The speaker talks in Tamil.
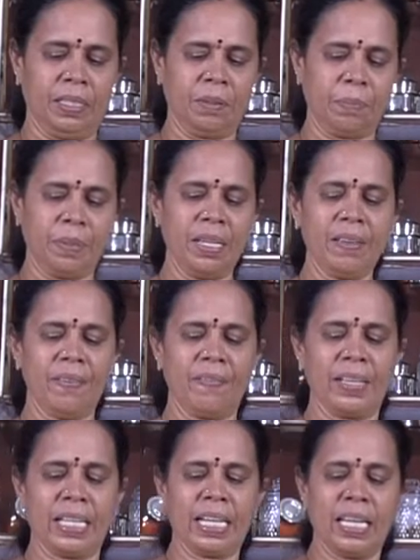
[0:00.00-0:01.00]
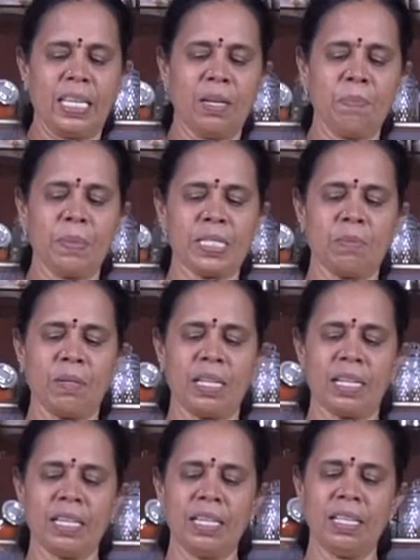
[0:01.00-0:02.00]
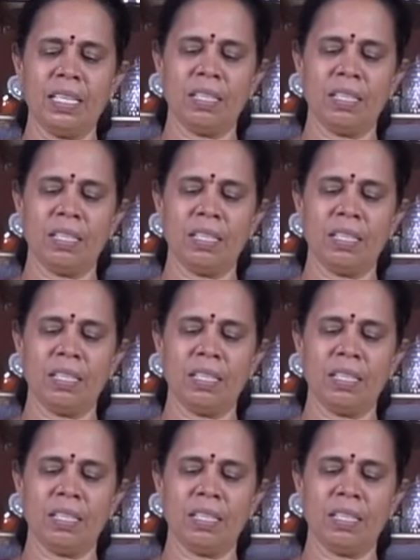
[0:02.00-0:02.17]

இப்போ வெங்காயம் பச்சை மிளகா